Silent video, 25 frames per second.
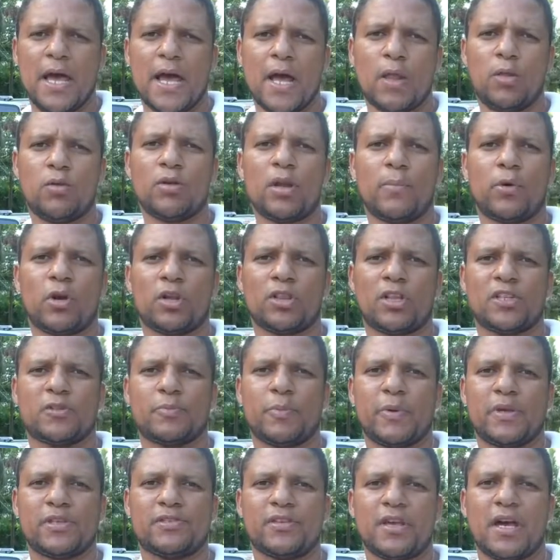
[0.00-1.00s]
Es un reporte
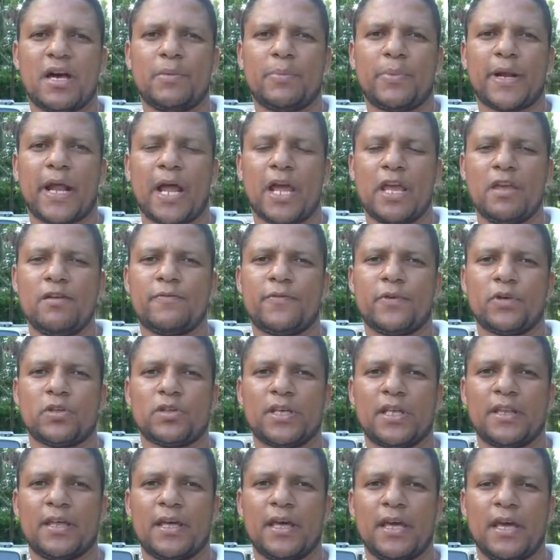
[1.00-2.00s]
especial para
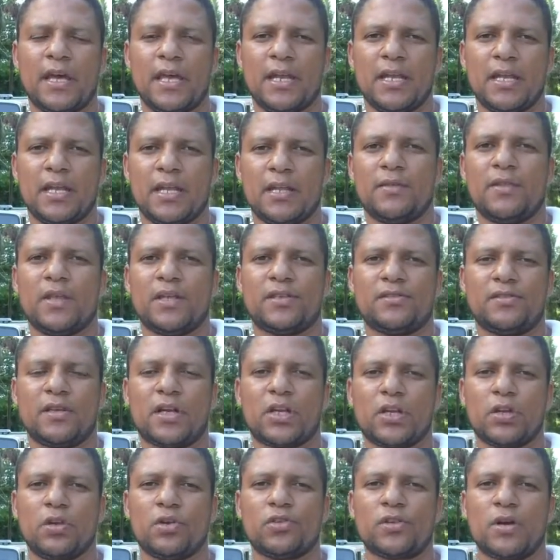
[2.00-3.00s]
InfoTDN desde
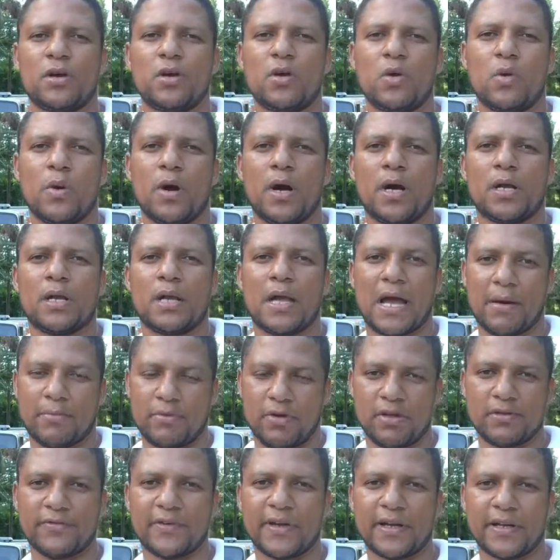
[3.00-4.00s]
Río San Juan,
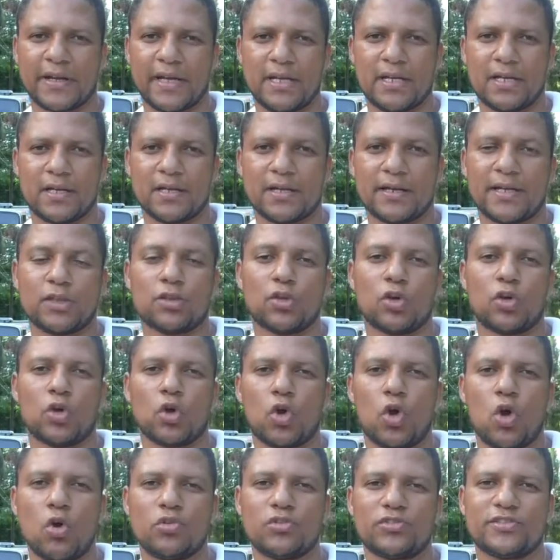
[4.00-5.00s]
Javier Ferreira. Retorno
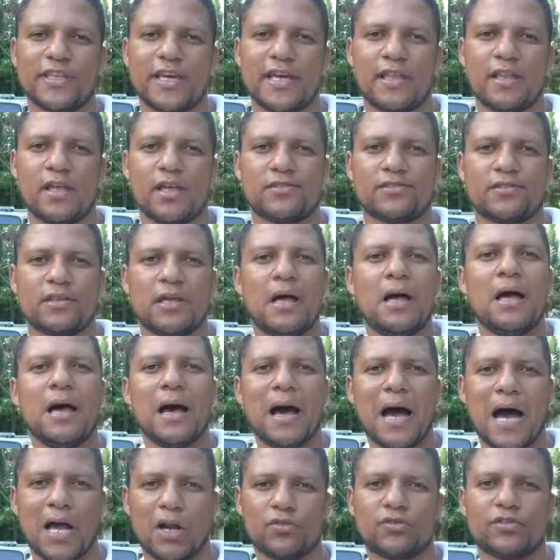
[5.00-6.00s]
con ustedes
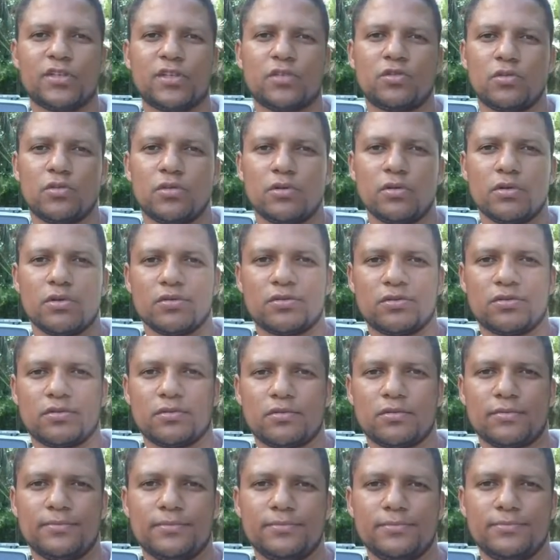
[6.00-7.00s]
a los
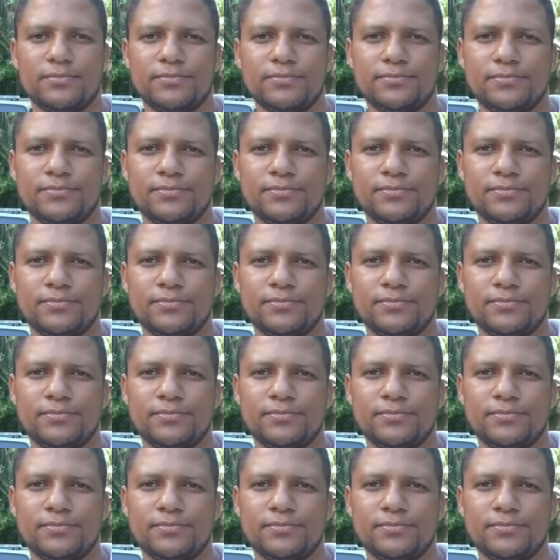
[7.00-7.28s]
estudios.